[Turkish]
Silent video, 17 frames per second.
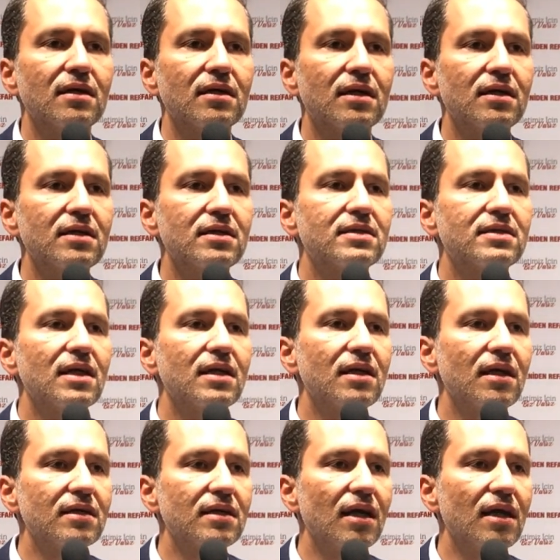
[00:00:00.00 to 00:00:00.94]
40
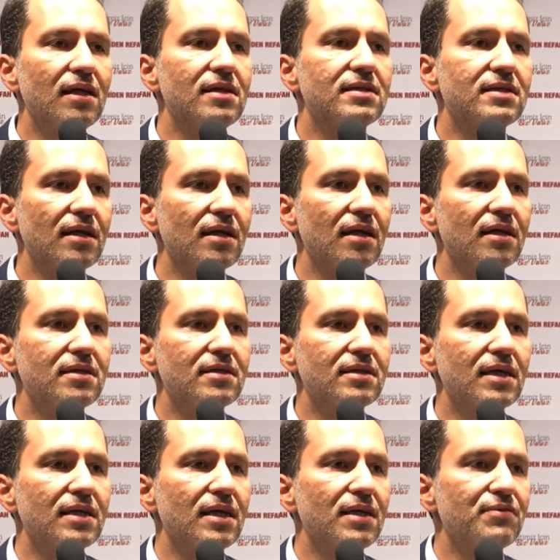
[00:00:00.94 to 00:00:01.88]
senelik 50 senelik
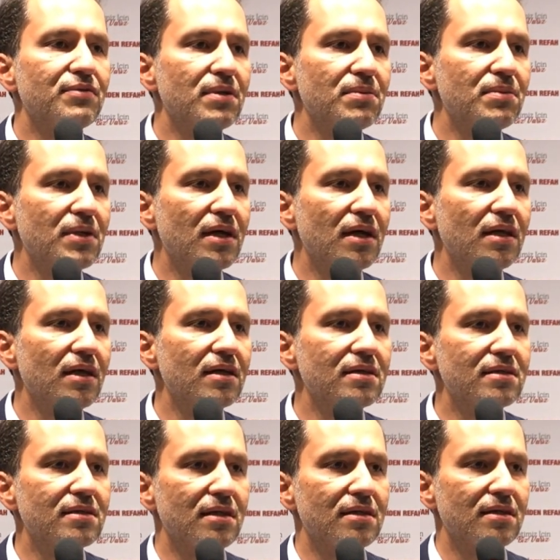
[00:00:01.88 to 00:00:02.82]
şeker fabrikalarını
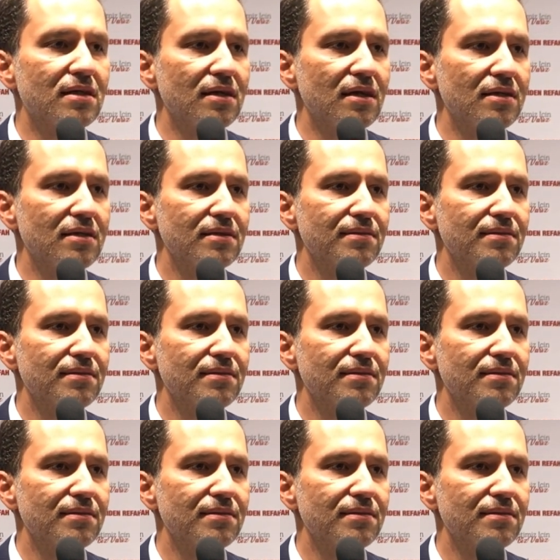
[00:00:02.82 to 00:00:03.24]
sattılar.